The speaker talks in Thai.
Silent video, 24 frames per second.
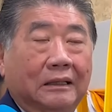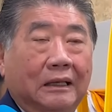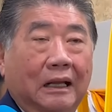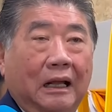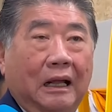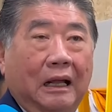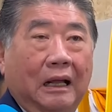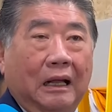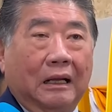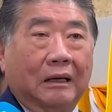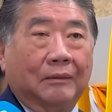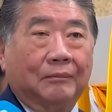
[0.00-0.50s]

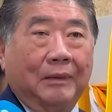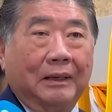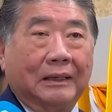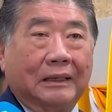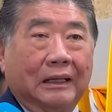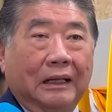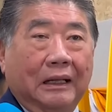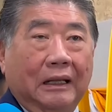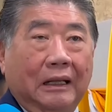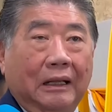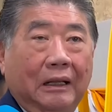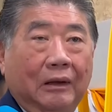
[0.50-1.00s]
นะไม่
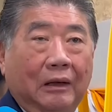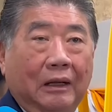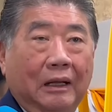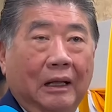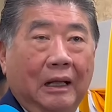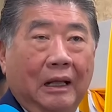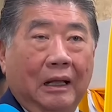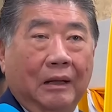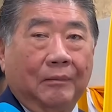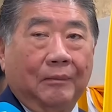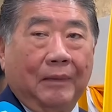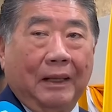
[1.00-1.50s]
กี่
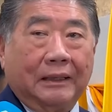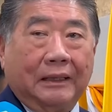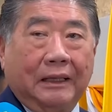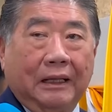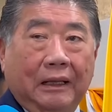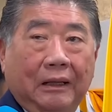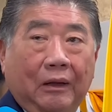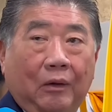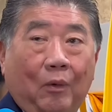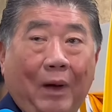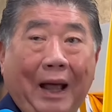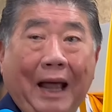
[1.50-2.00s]
ไม่
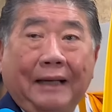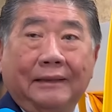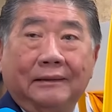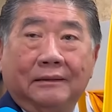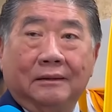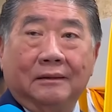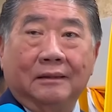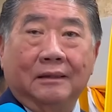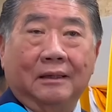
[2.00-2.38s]
กี่วัน